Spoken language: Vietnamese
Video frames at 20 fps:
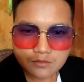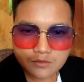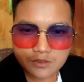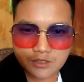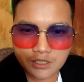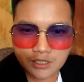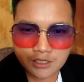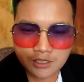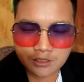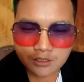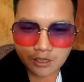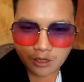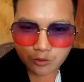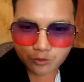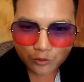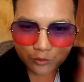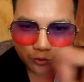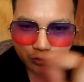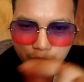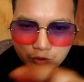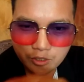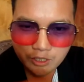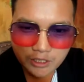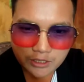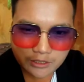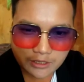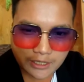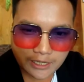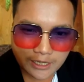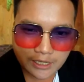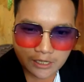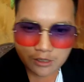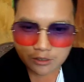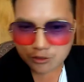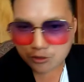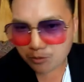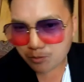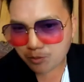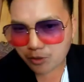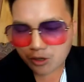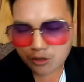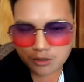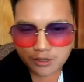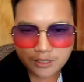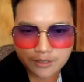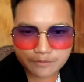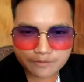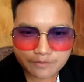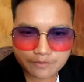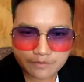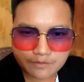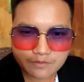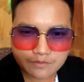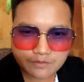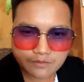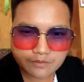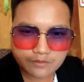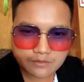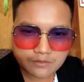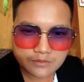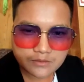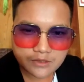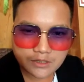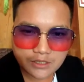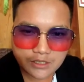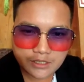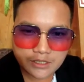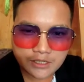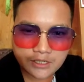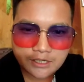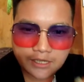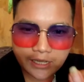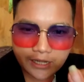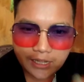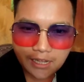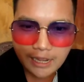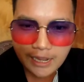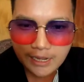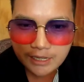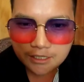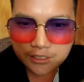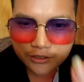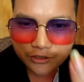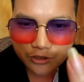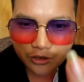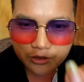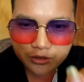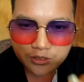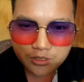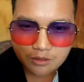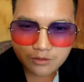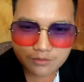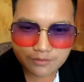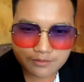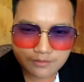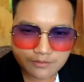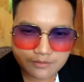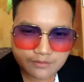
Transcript: xin cầu tu chia tê lọt trong lò này y đại á y tròn đồng